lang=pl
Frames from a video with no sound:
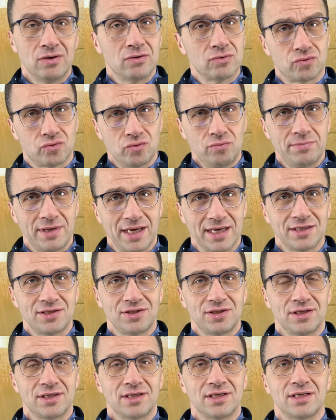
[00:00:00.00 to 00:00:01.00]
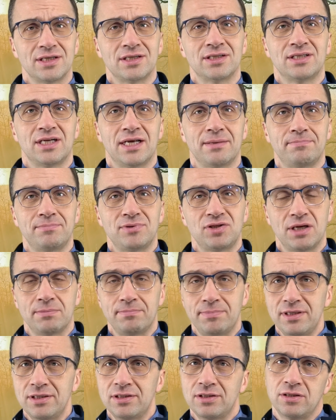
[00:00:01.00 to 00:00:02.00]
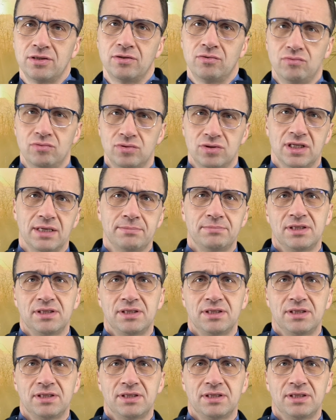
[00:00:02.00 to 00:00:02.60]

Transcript: rozumieć, że przepisy różne,